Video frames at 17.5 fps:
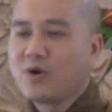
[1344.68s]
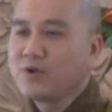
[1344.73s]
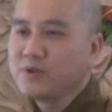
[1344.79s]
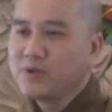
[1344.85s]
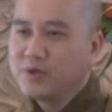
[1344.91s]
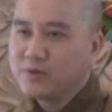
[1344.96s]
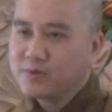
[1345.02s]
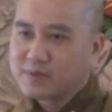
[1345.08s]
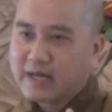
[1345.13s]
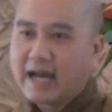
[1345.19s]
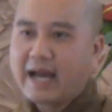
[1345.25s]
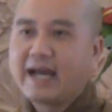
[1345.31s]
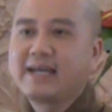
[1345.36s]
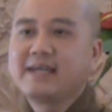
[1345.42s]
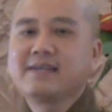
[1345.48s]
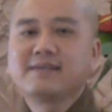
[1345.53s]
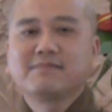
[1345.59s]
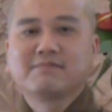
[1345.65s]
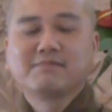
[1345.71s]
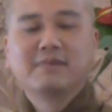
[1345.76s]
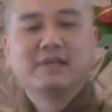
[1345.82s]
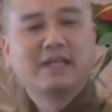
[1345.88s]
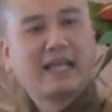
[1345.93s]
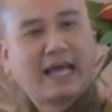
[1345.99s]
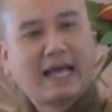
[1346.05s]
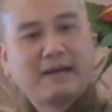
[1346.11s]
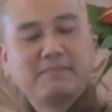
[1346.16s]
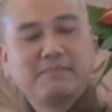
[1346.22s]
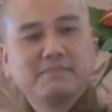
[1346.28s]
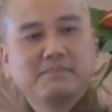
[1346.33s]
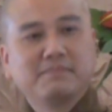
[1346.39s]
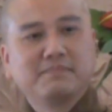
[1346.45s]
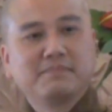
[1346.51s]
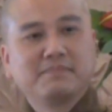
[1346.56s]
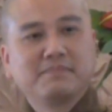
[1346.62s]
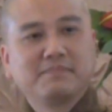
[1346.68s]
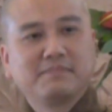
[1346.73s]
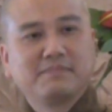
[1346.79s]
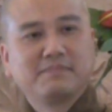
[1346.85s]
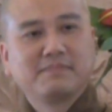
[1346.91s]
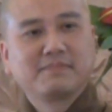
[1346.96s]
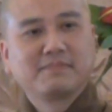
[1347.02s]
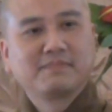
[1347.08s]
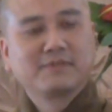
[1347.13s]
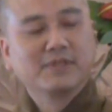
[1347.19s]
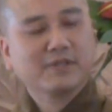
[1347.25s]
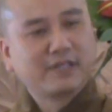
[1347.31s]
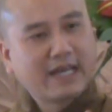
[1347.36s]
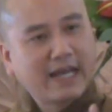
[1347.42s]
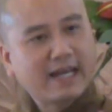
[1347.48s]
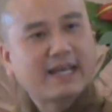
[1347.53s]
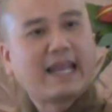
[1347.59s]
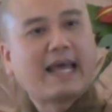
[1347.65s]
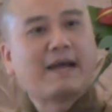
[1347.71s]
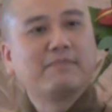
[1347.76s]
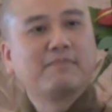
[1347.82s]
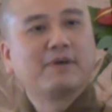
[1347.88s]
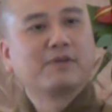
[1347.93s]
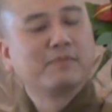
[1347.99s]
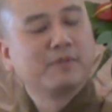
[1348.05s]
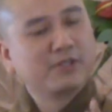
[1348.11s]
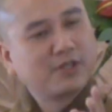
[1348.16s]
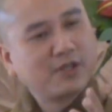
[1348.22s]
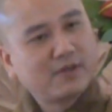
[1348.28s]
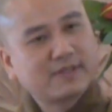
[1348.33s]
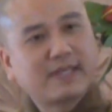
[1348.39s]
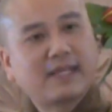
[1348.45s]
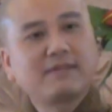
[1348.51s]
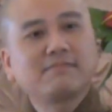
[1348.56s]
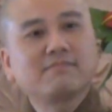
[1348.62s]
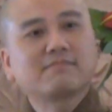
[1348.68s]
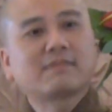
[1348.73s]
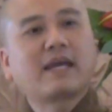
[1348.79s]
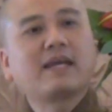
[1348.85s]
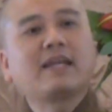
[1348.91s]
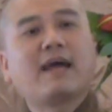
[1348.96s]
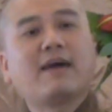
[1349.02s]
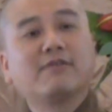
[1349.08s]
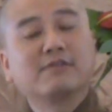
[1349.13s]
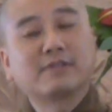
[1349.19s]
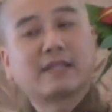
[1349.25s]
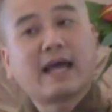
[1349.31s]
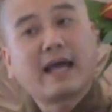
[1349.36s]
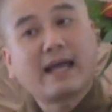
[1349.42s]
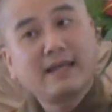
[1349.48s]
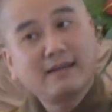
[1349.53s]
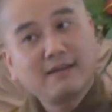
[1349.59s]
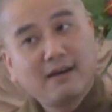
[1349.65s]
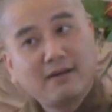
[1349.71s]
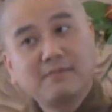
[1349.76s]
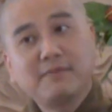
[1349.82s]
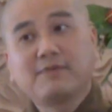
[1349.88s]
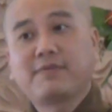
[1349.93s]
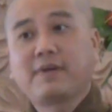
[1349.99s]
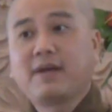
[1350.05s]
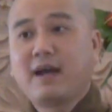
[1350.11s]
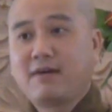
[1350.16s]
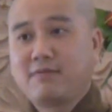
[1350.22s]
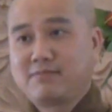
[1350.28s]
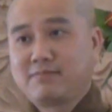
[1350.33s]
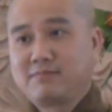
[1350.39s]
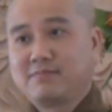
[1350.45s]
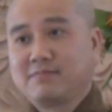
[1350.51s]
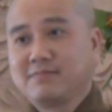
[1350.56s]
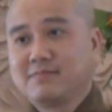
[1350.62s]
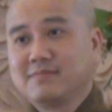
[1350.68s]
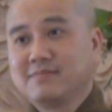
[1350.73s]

có nhiều cái mình làm người khác làm mà mình so sánh cái nào người ta hay hơn mình phải học